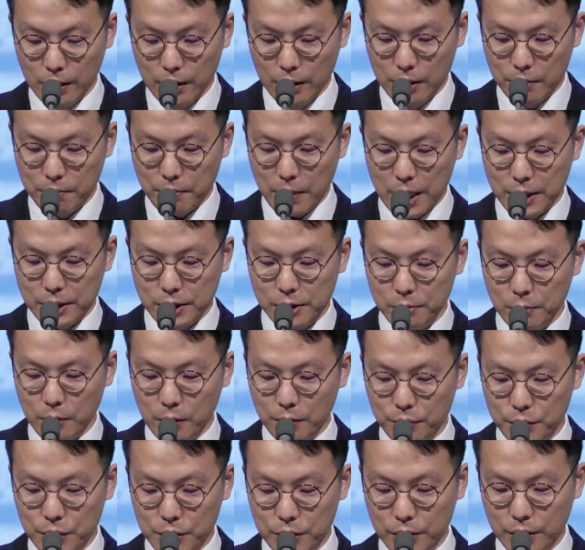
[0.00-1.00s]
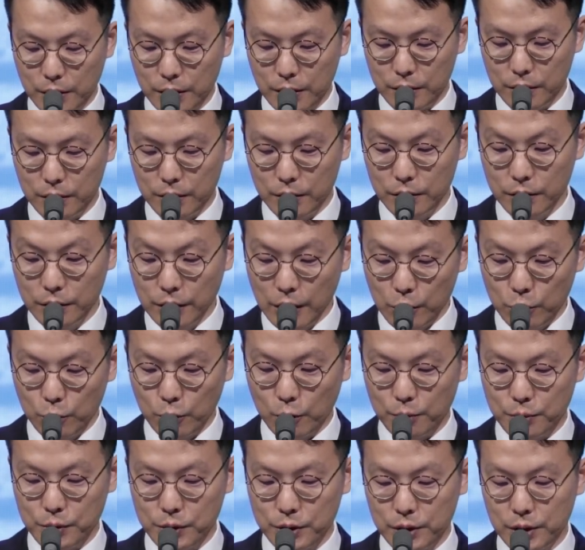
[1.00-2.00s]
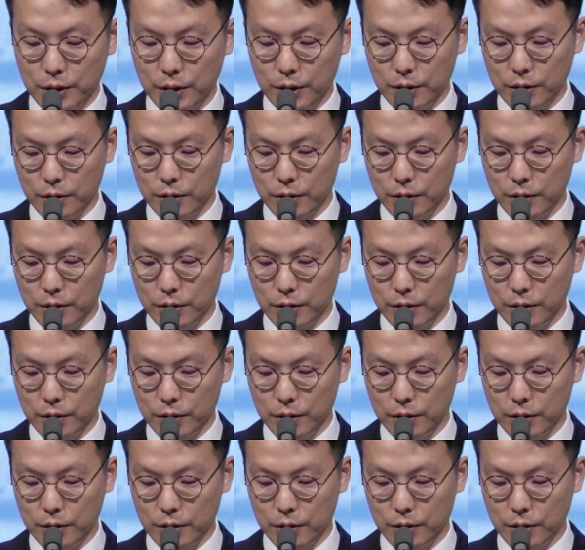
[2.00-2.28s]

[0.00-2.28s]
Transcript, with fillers: 말씀 없이 은혜도 없이